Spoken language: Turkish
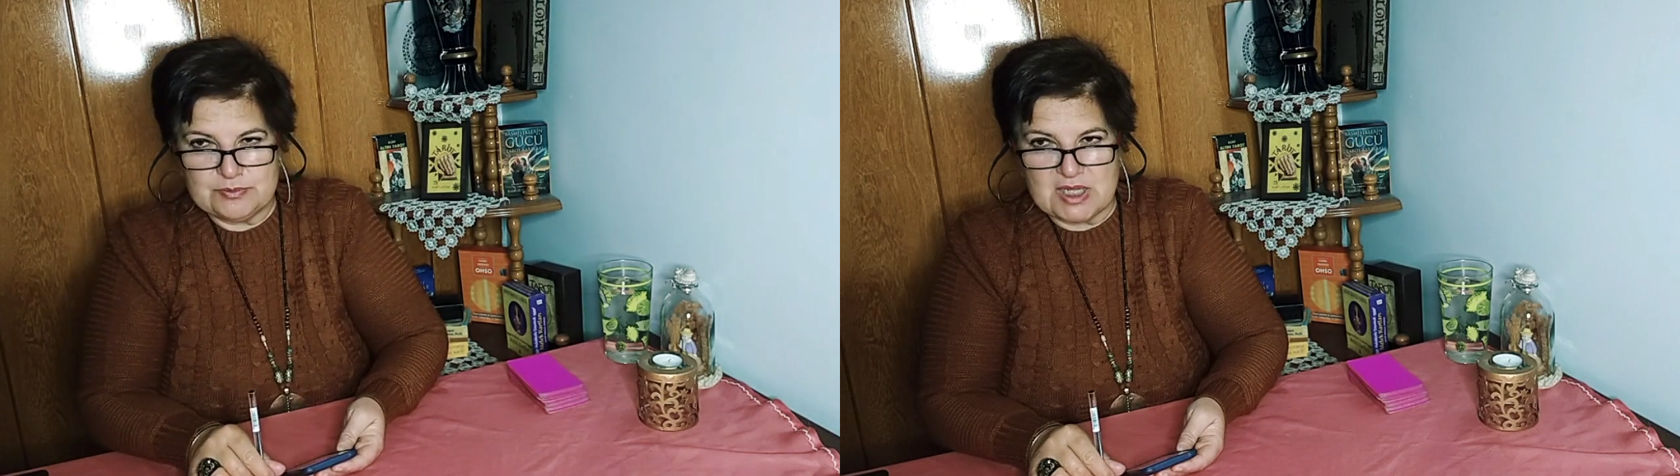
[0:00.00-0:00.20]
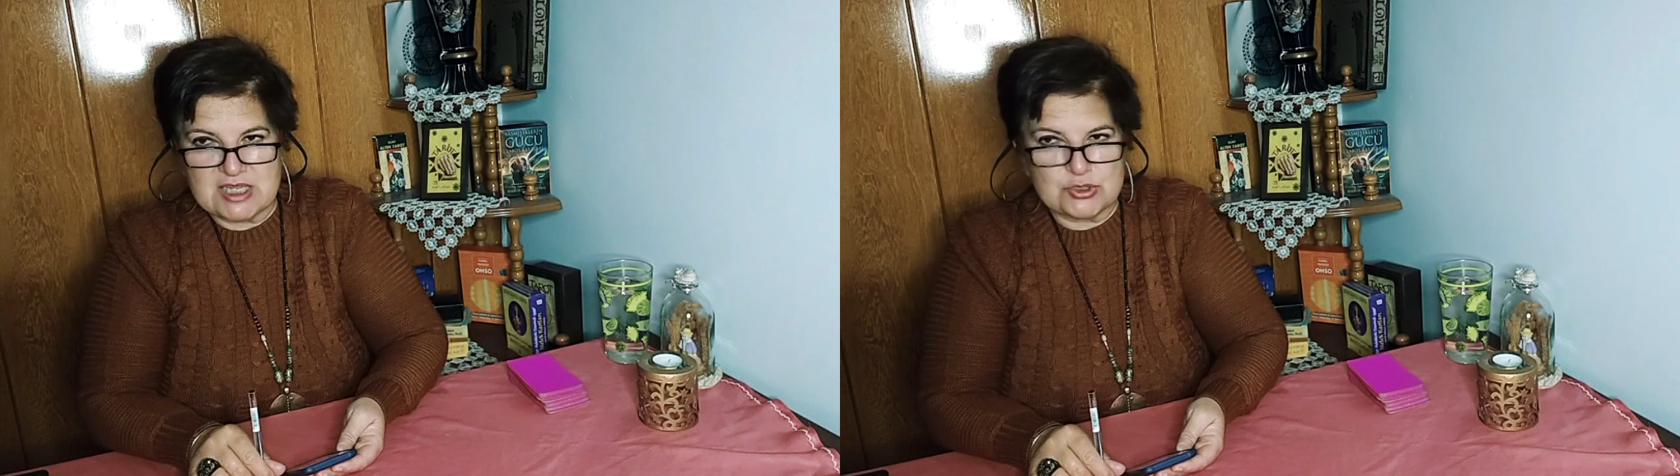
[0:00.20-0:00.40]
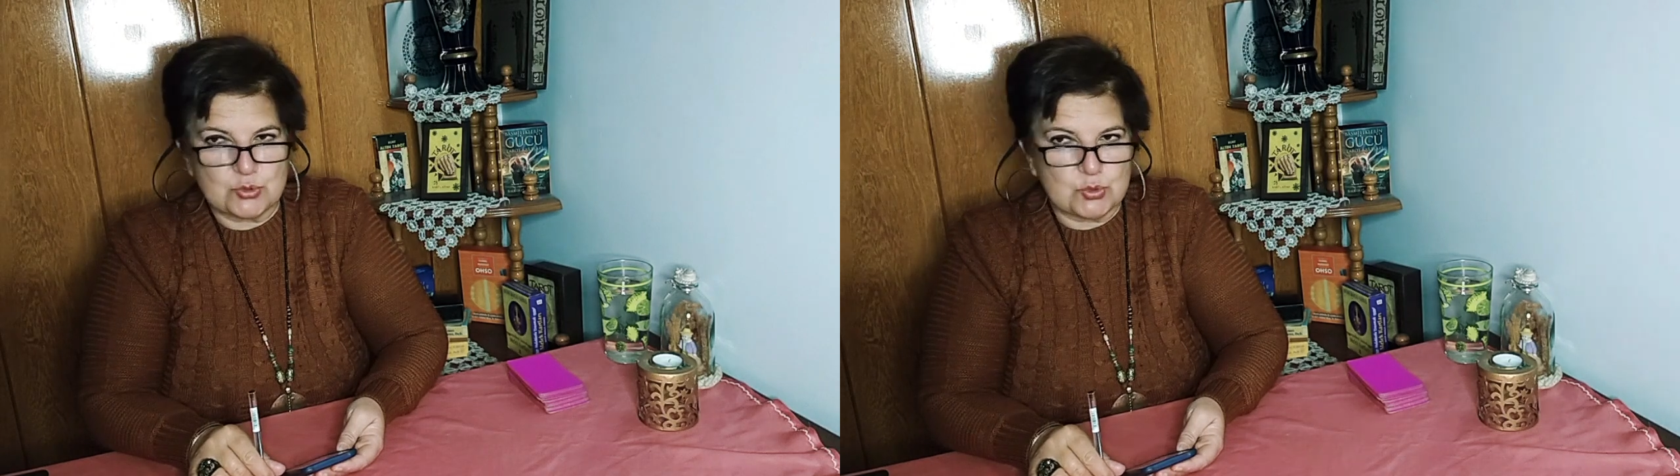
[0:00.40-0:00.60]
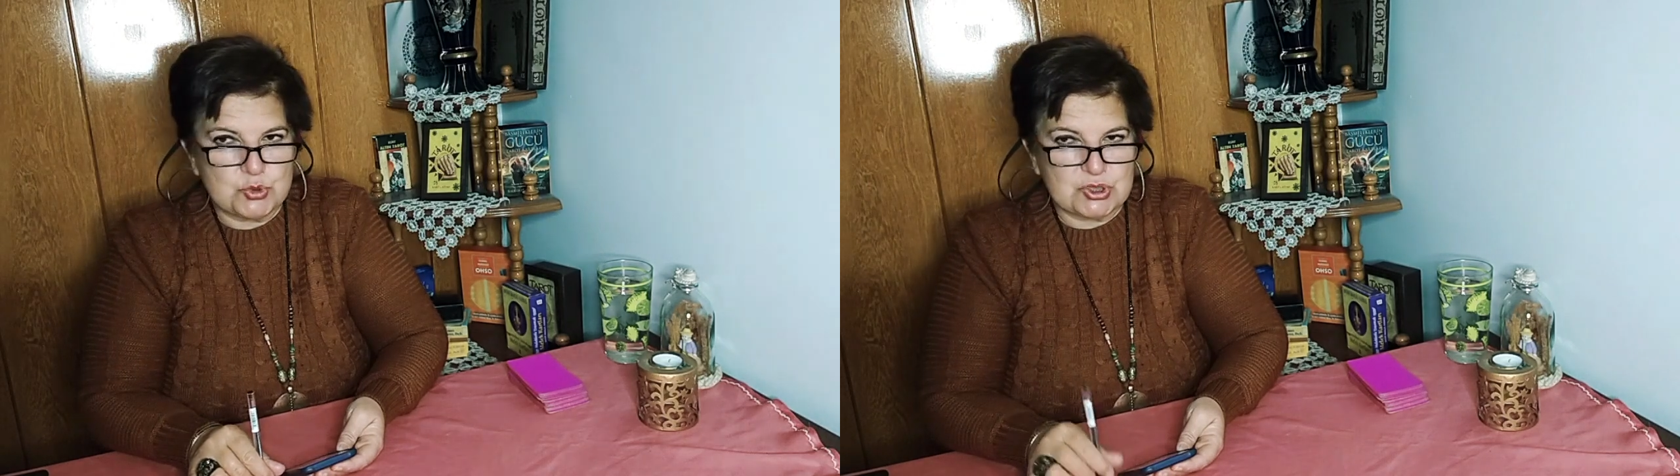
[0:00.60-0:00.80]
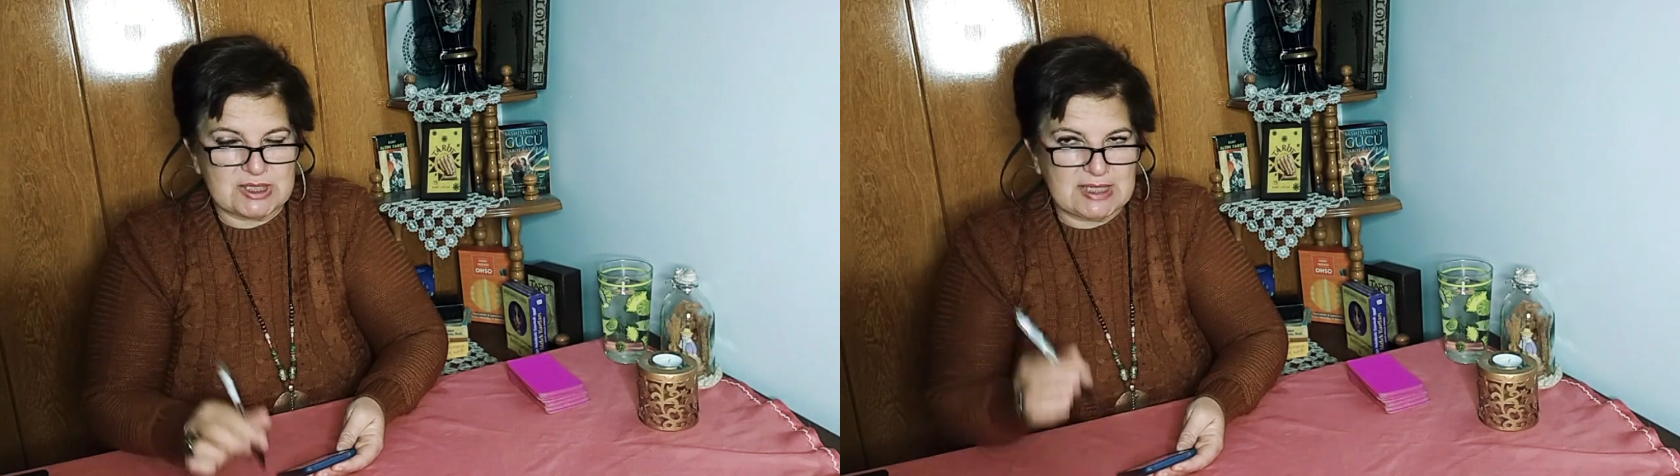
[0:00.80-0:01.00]

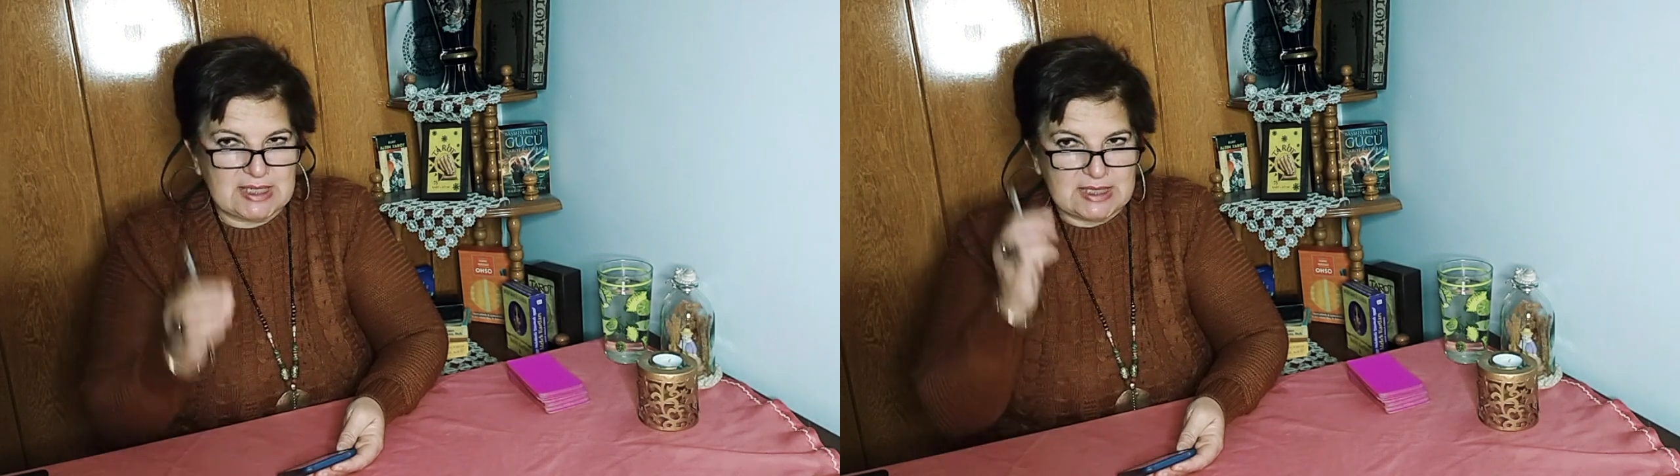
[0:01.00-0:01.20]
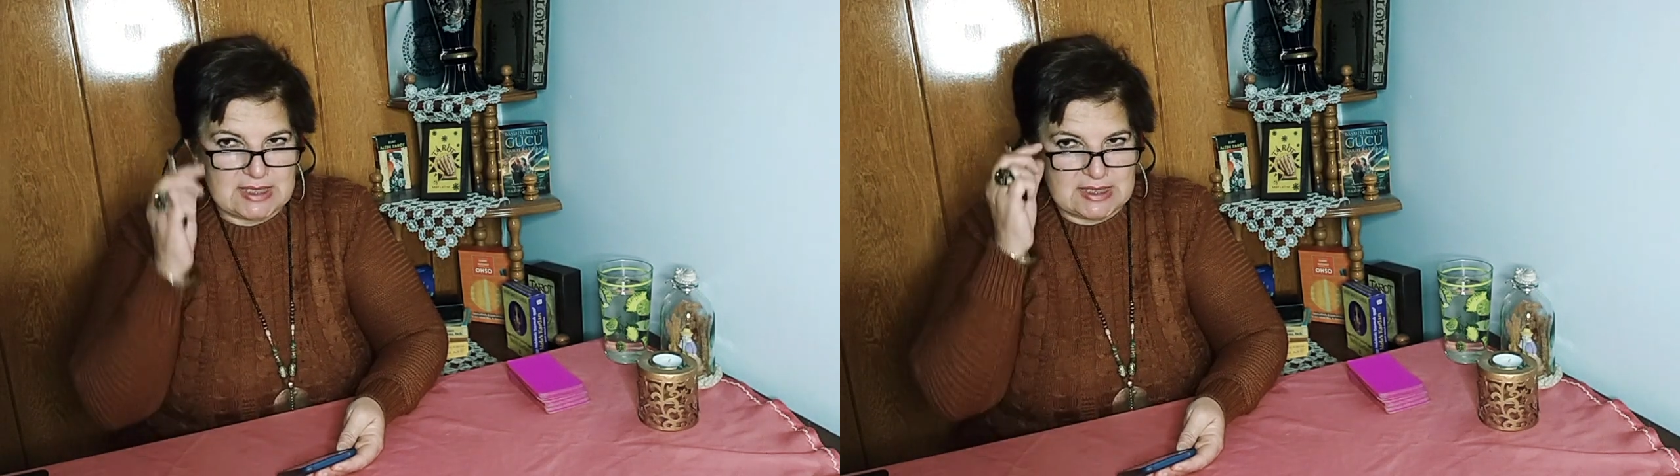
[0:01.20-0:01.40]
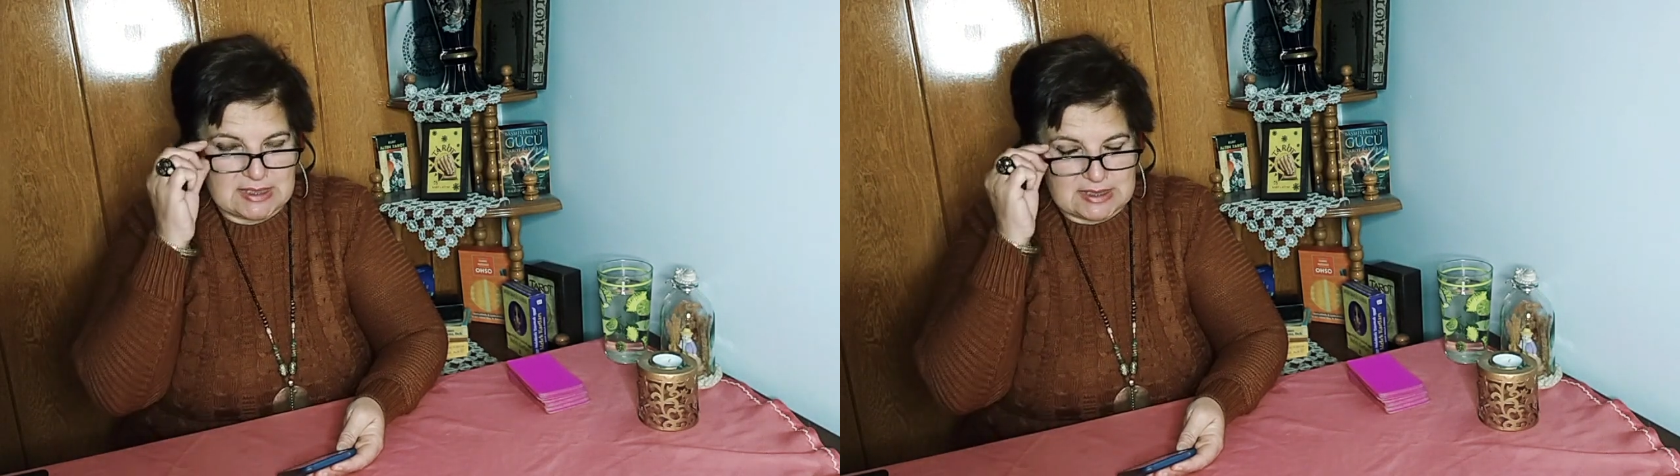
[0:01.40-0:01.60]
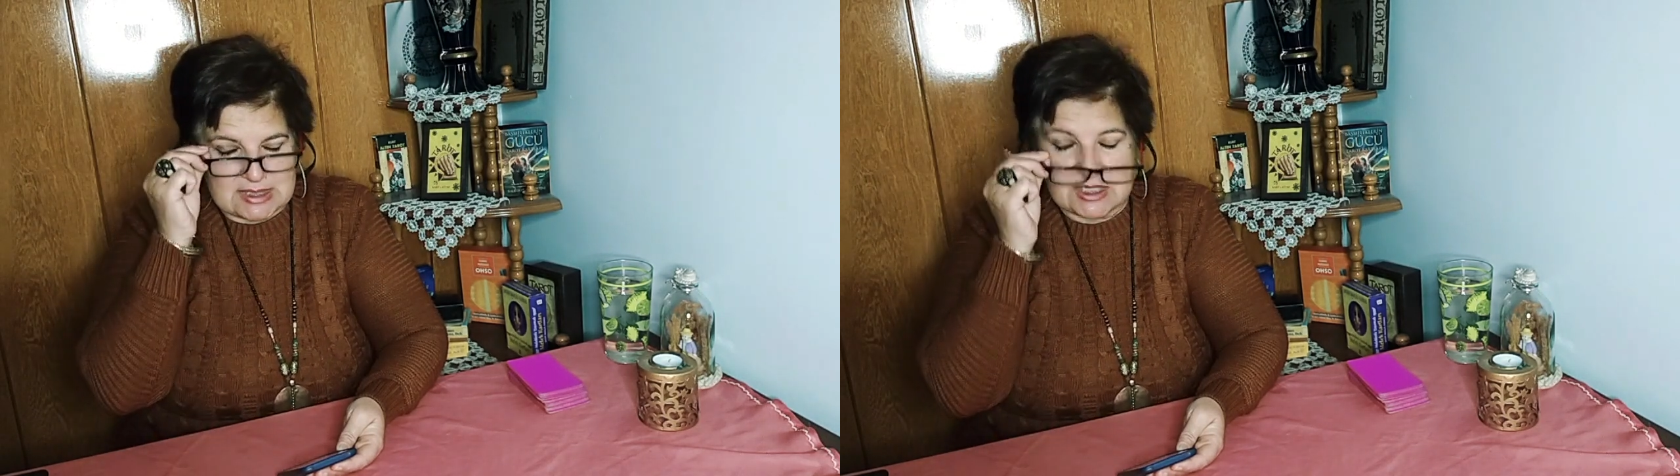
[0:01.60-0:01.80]
astrolojik e,